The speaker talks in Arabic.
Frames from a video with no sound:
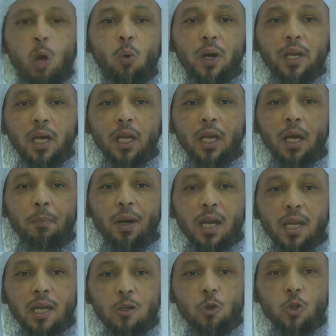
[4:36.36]
وهو يرى
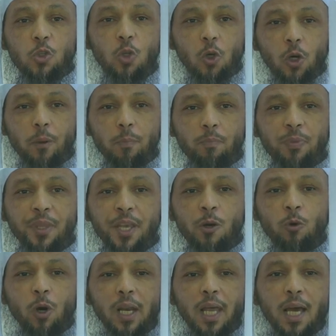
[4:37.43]
ما ينقصهم
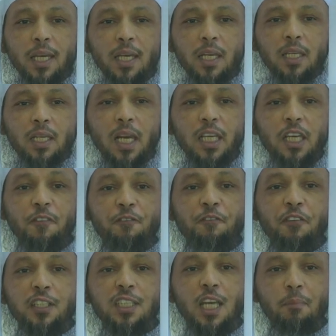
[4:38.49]
ولكن
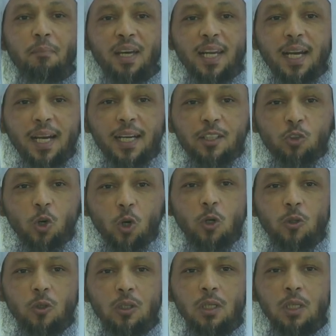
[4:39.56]
العفة
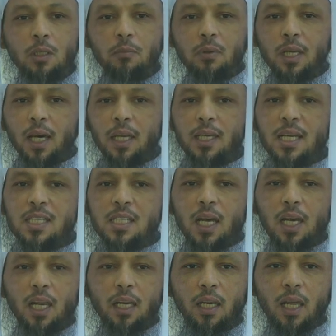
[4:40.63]
منعته من أن
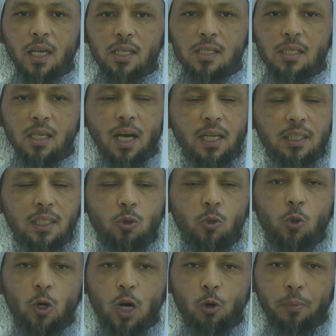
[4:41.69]
يسأل الناس
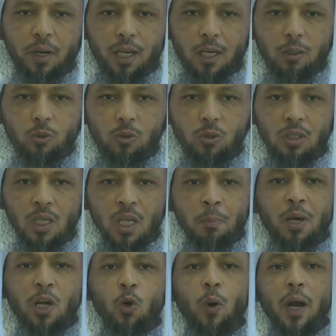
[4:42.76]
أعطوه أو منعوه
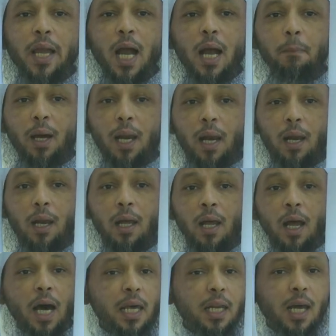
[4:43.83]
بل هو يعمل
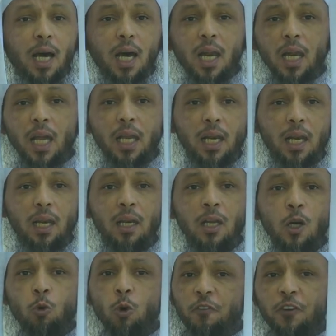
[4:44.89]
أنا الليل
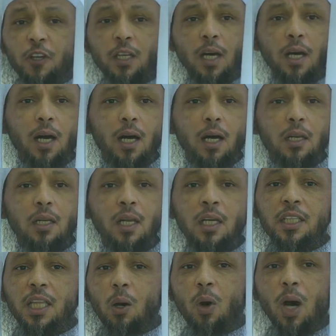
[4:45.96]
وفي النهار
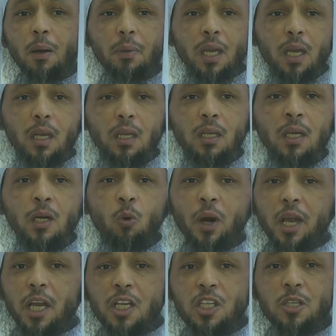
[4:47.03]
دوامين
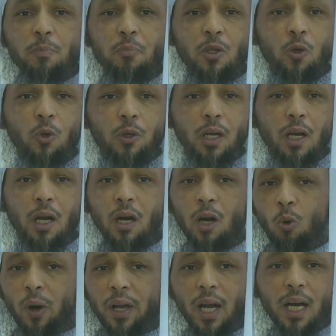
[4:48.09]
ويكسب من هنا
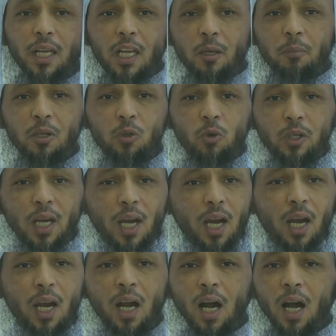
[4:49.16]
ويعرق من
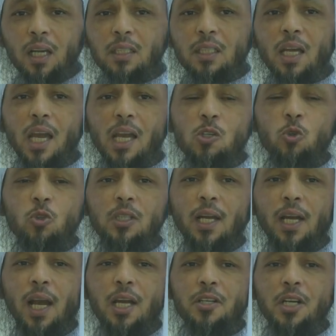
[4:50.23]
هنا حتى
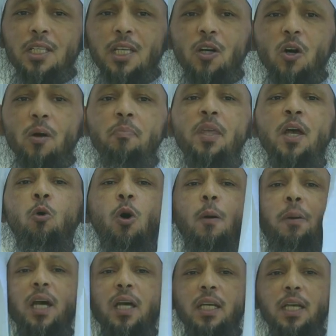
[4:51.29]
يسد حاجتهم
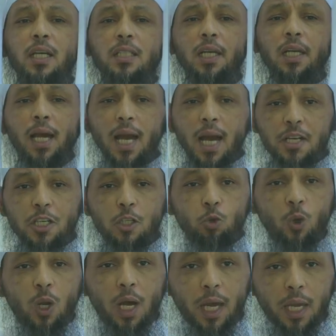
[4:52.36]
وبقيت الحاجة
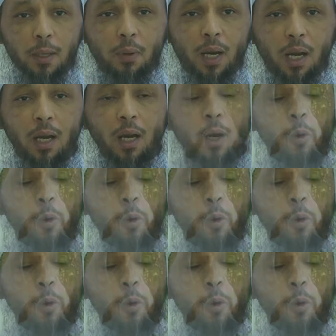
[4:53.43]
قائمة